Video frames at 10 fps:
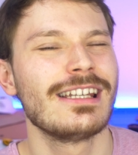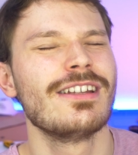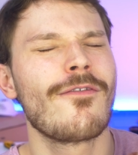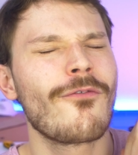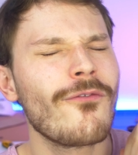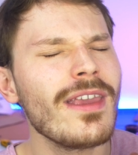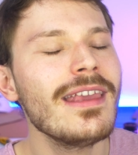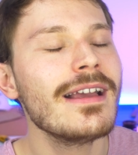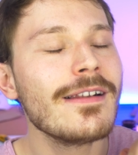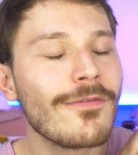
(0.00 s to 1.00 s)
eine
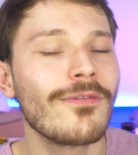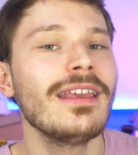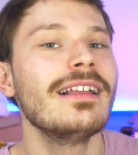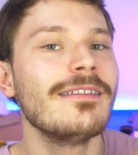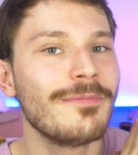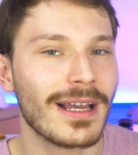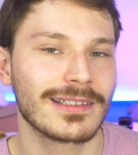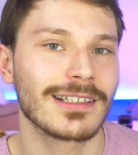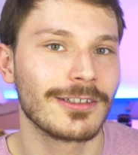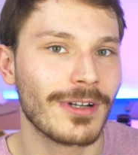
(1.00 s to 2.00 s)
viel, viel
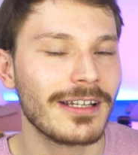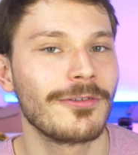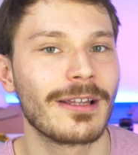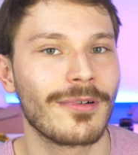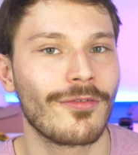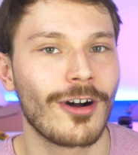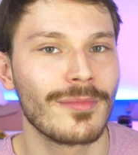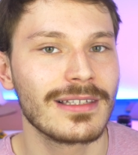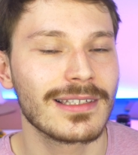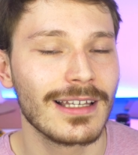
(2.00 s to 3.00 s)
bessere
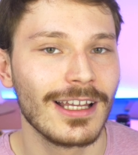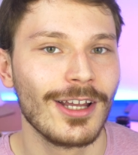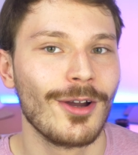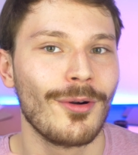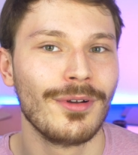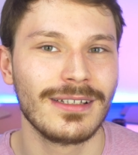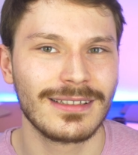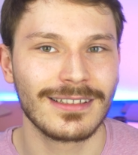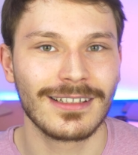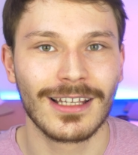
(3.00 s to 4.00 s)
Rendering-Performance
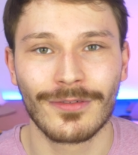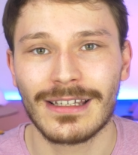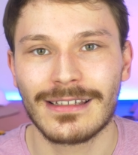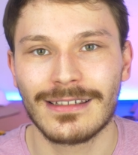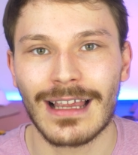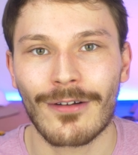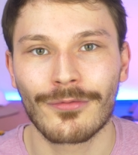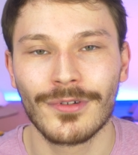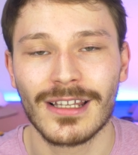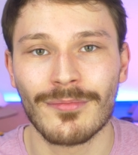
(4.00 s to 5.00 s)
und gewinnt
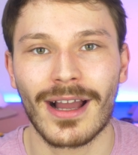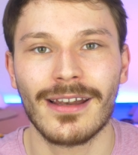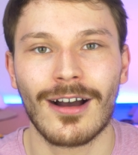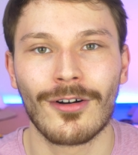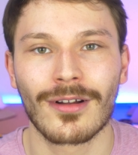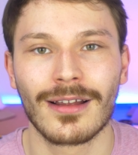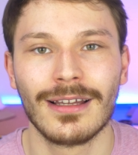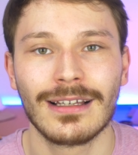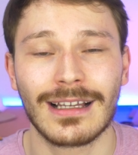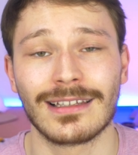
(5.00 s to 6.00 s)
dafür in meinen Augen
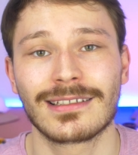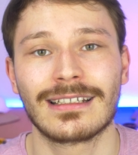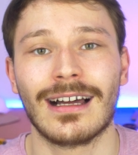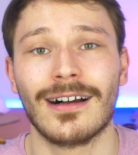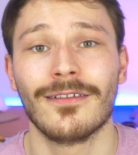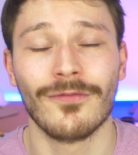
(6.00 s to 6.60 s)
ganz klar.